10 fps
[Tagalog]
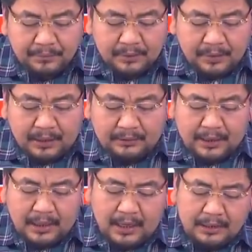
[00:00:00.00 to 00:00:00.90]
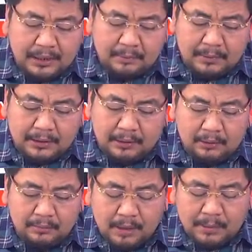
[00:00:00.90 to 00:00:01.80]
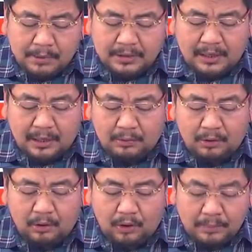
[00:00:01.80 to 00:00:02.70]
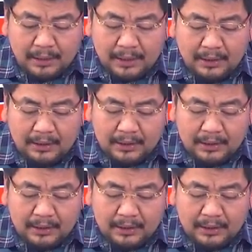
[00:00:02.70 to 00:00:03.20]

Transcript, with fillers: at uh, hindi naman daw hubobot si Raulong Comelec eh.